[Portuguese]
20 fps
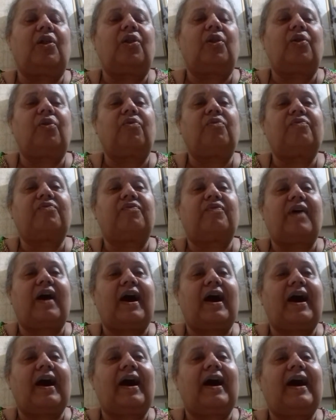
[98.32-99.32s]

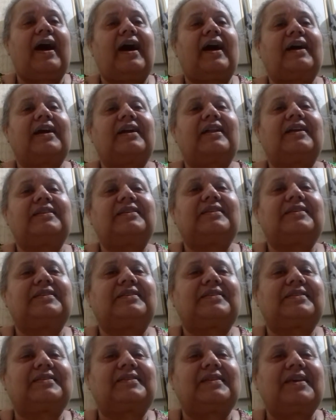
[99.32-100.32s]
Louvar,
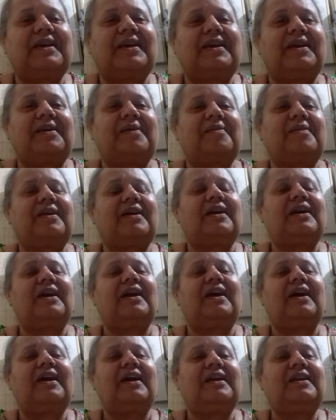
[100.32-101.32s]
agradecer,
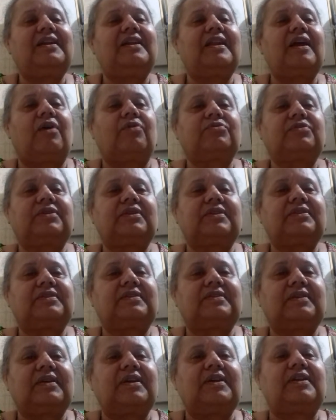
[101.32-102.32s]

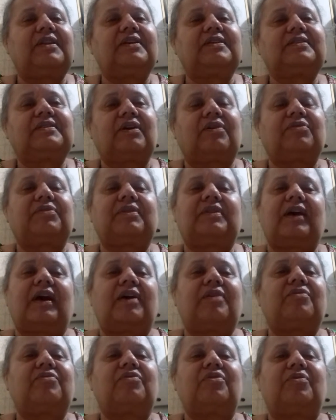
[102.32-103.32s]
enaltecer,
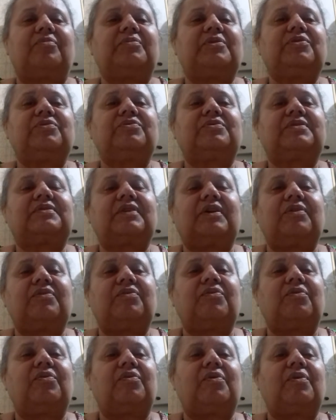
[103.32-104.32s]
exaltar o nome do
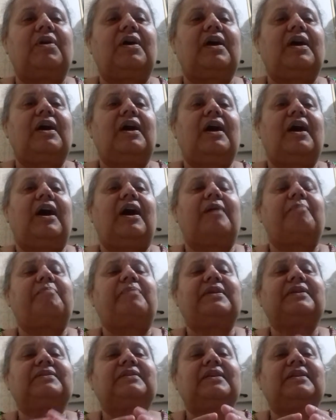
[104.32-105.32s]
Senhor.
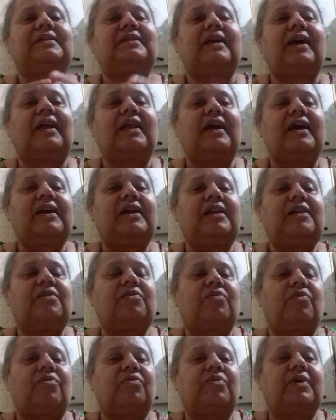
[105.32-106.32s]
Apresentar a Ele
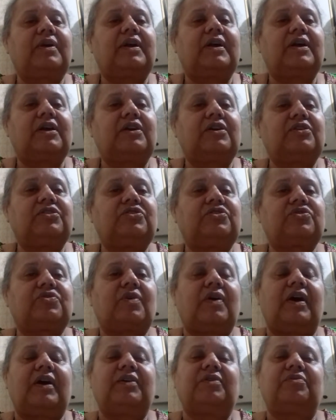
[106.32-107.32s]
com
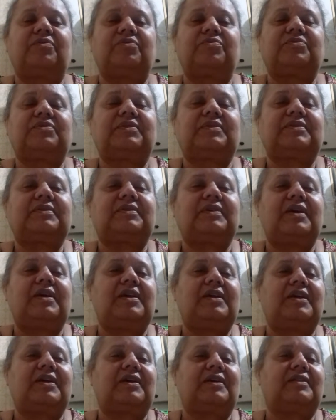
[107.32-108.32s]
cântico. Ah, eu não
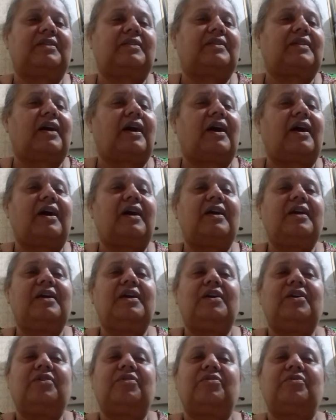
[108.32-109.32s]
sei cantar.
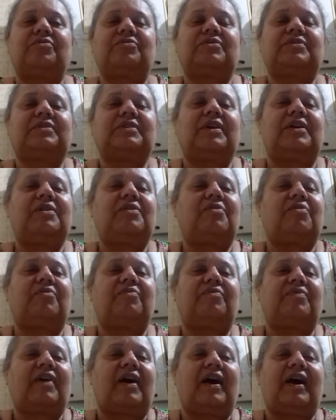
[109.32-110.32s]
Eu não sei
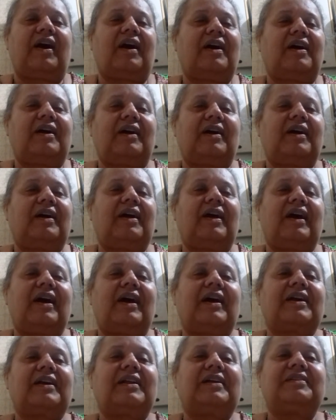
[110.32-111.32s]
louvar.
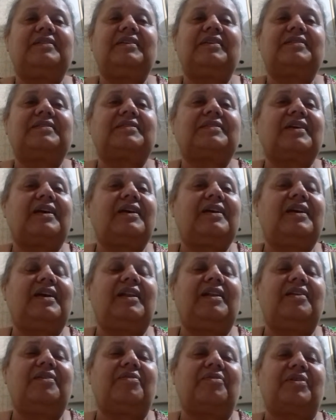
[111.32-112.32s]
Agradeça a
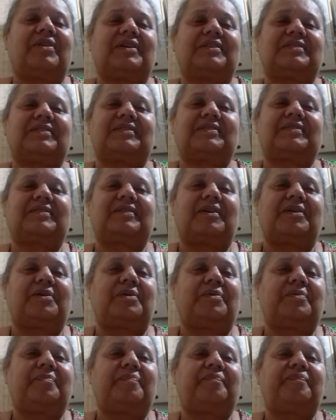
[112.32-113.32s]
Ele em
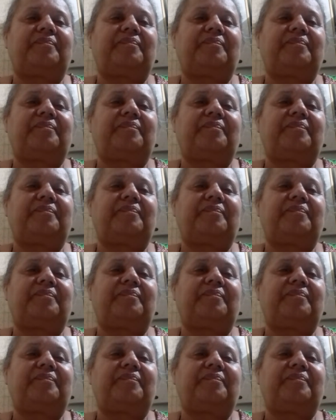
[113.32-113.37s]
oração.